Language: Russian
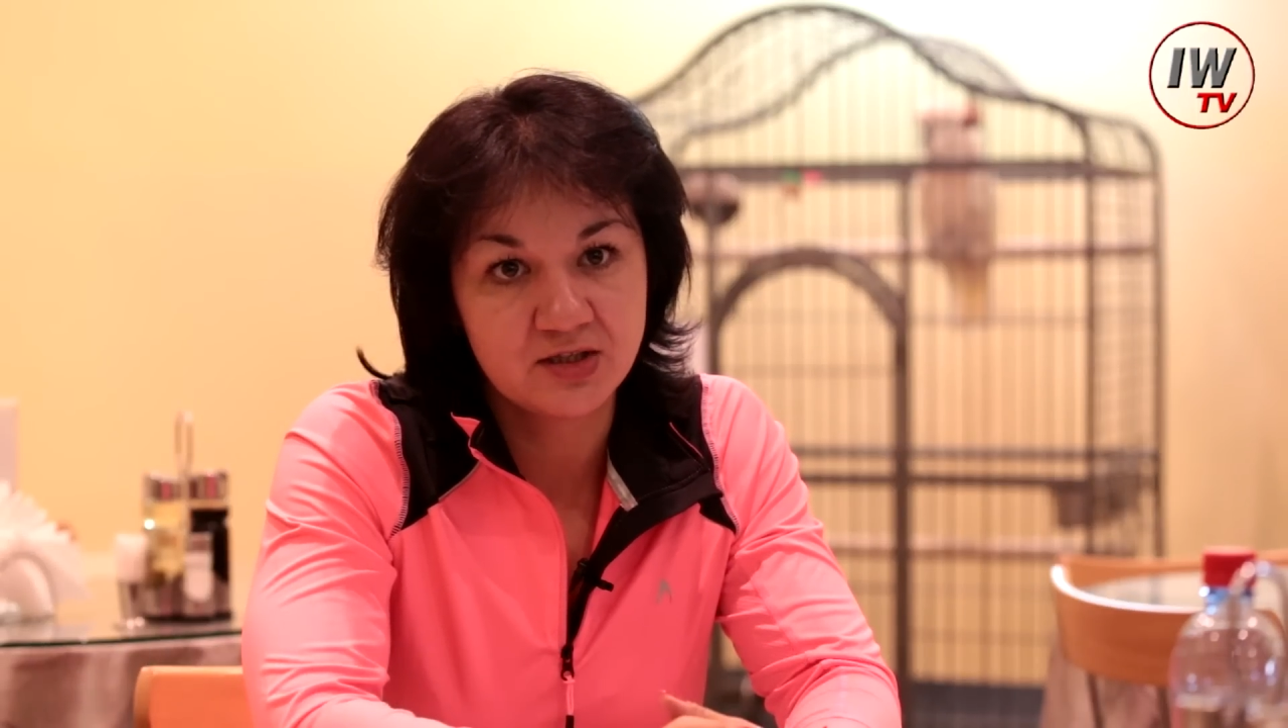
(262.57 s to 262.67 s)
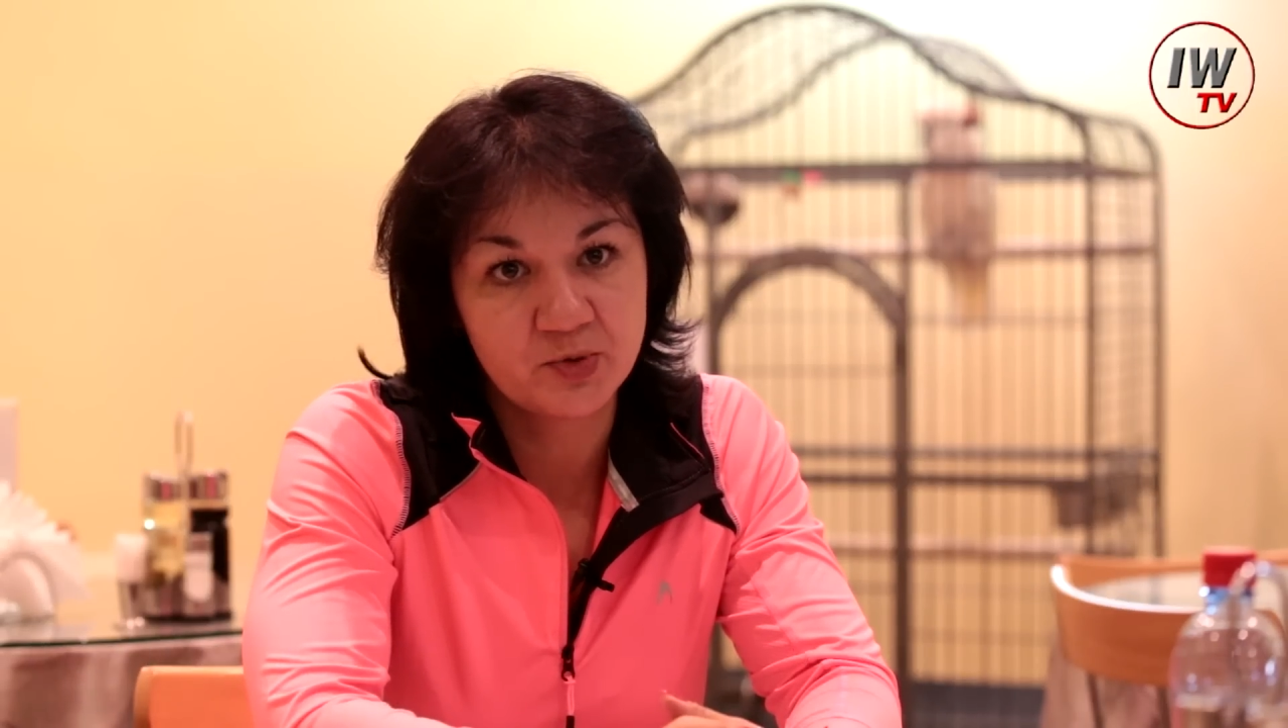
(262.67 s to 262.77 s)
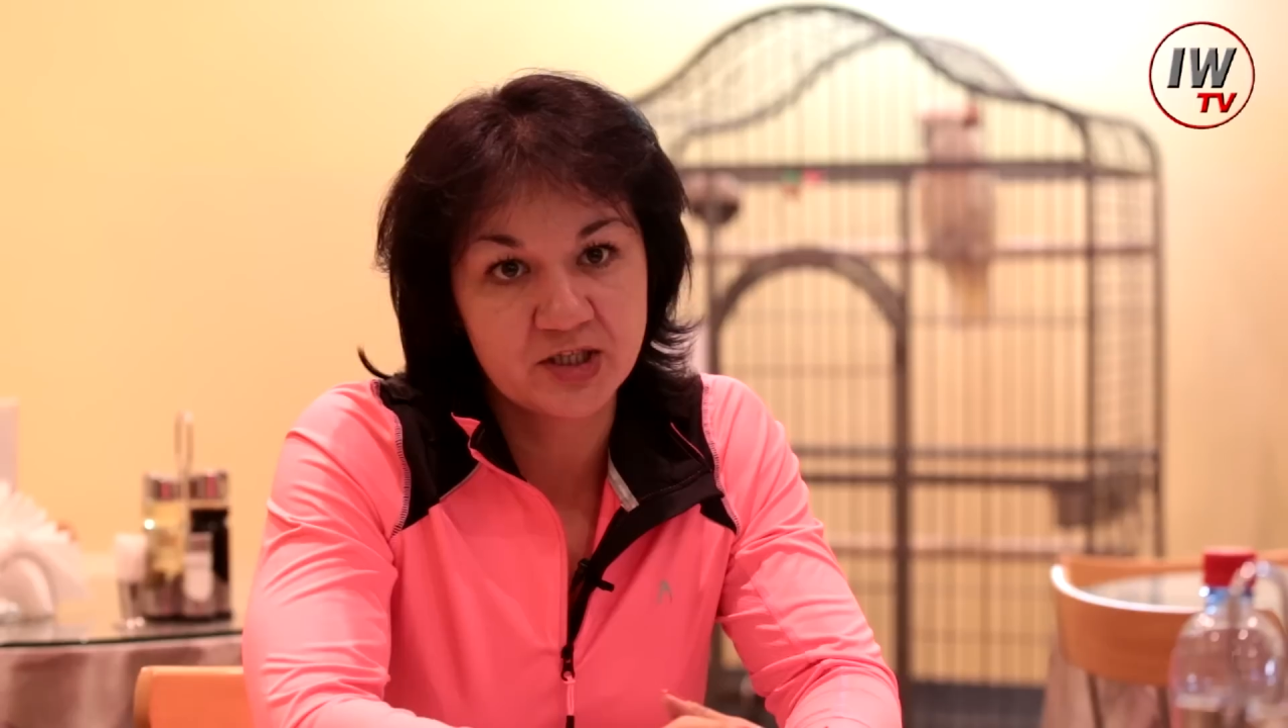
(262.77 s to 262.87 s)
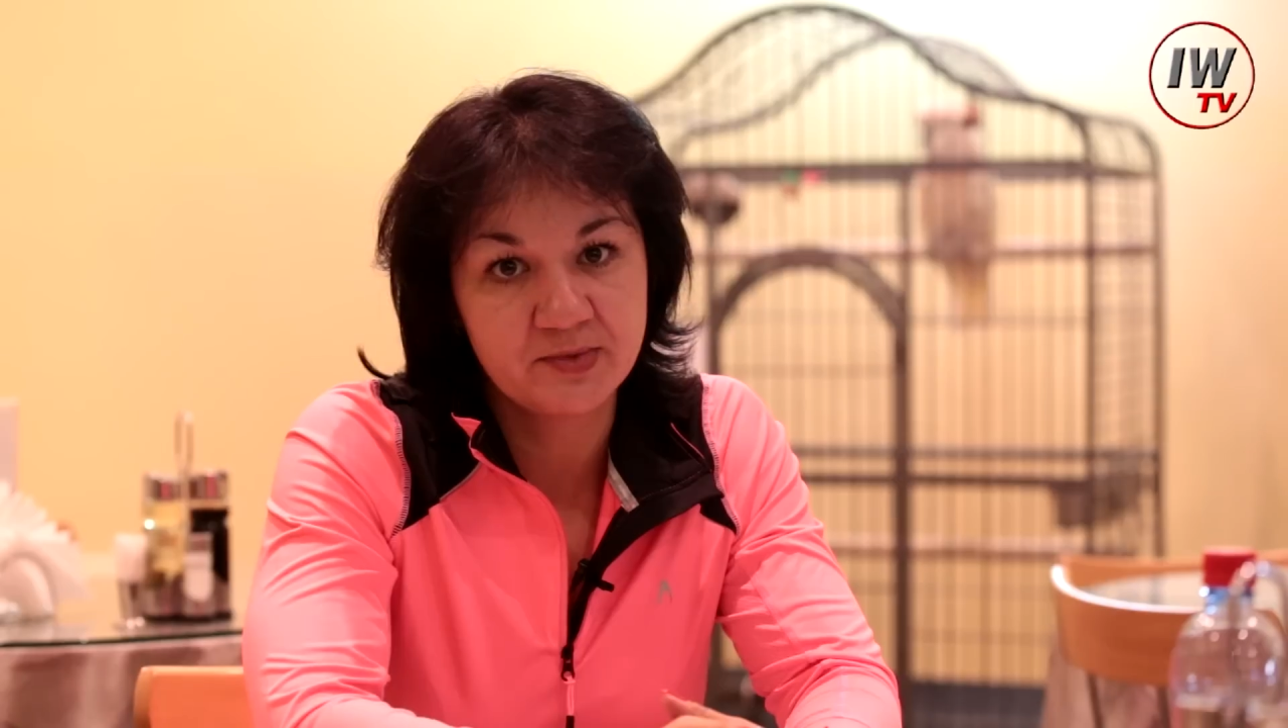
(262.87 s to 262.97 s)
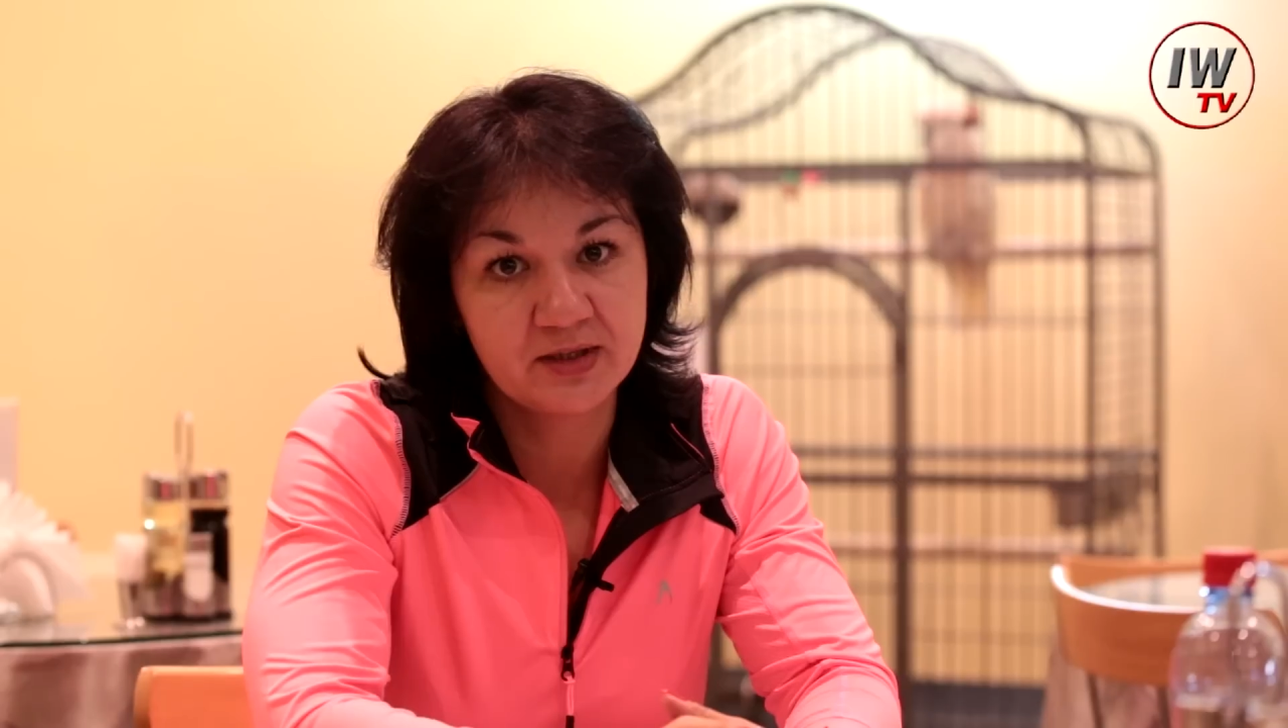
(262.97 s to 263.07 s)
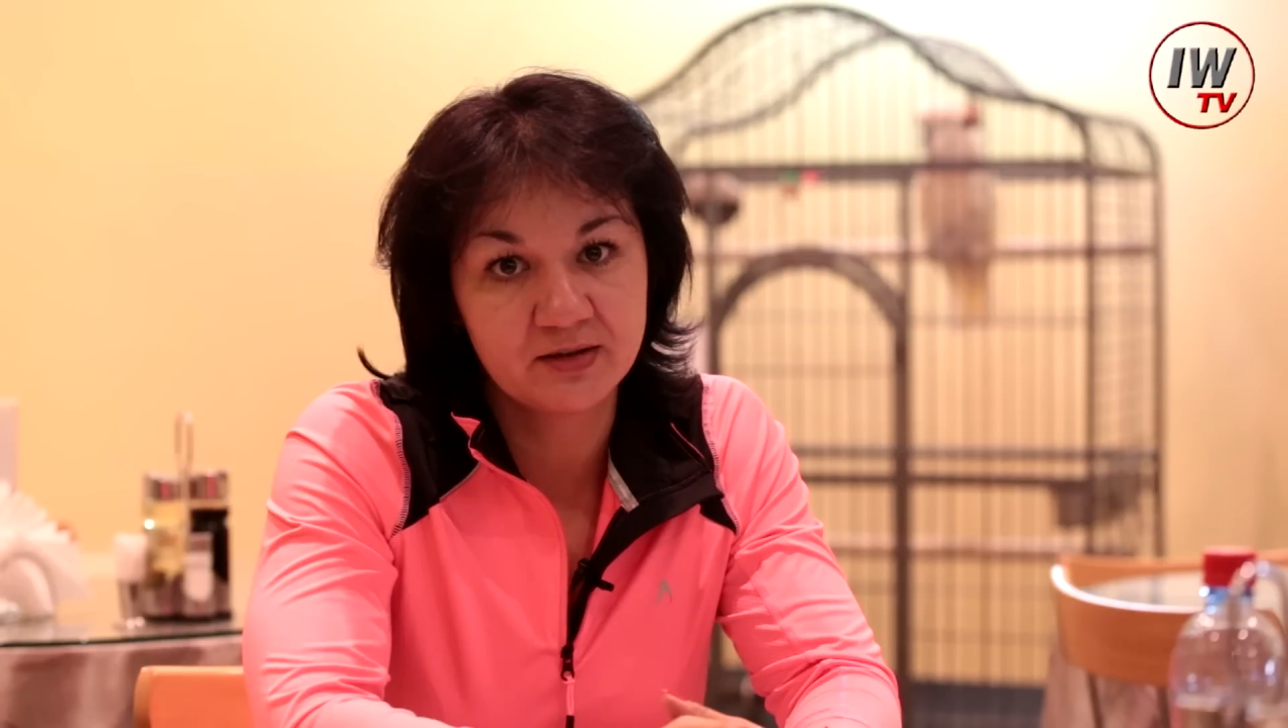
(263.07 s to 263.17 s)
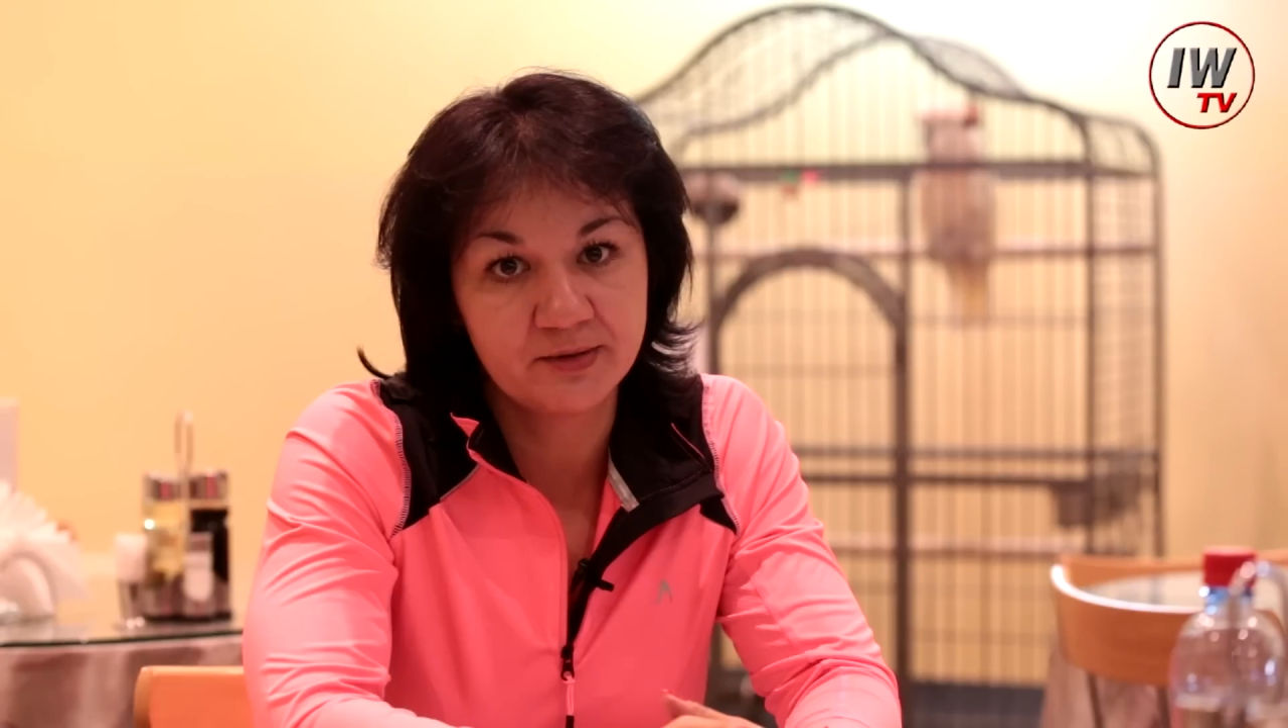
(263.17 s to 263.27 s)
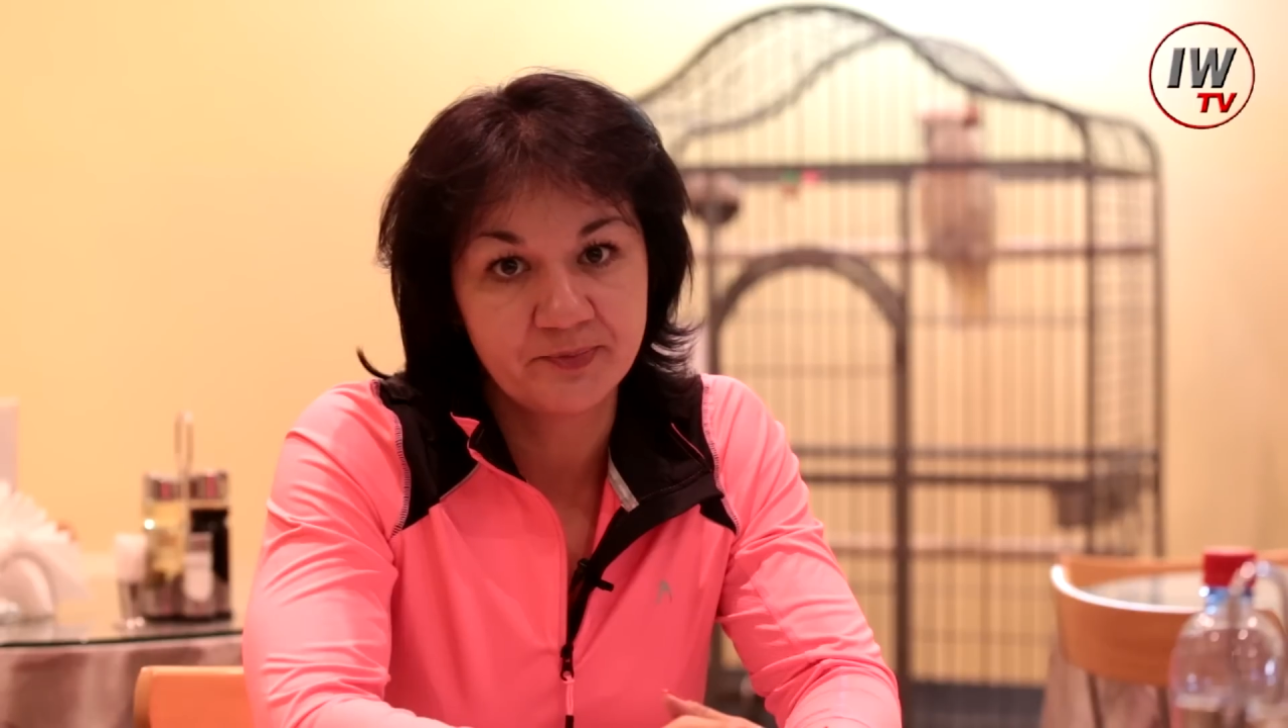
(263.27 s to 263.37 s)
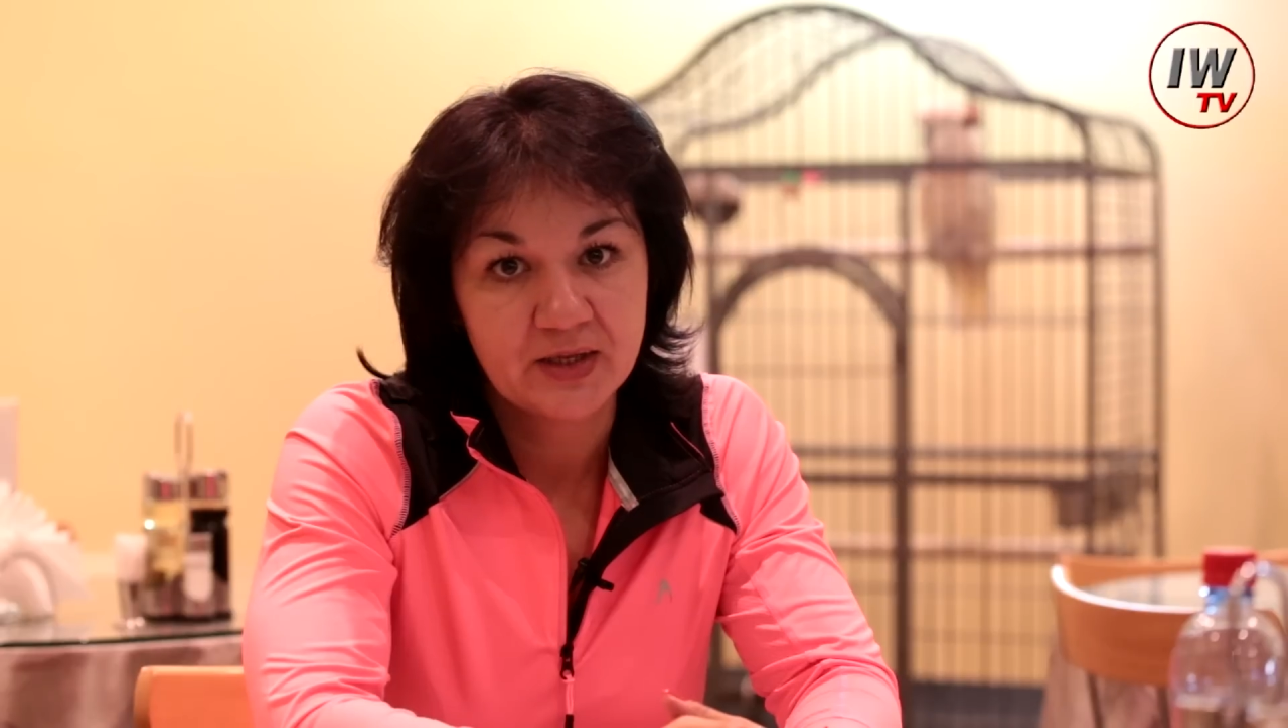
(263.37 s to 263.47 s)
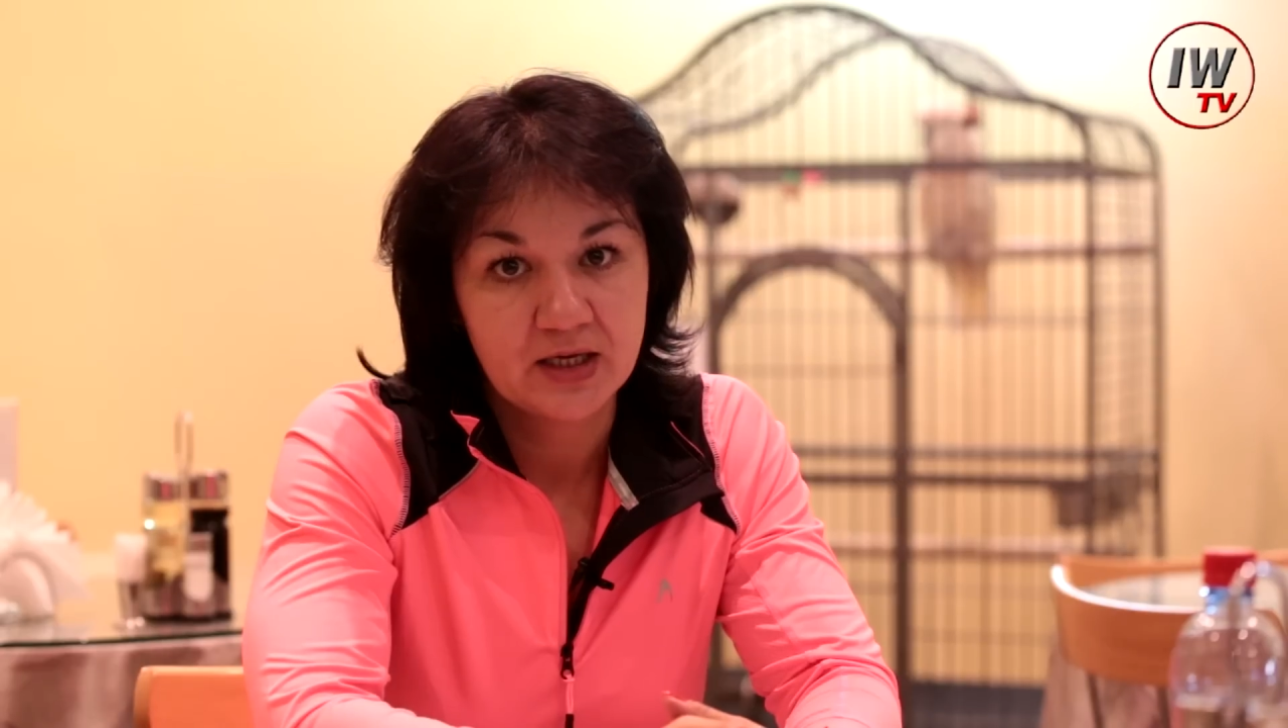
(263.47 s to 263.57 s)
спортсменка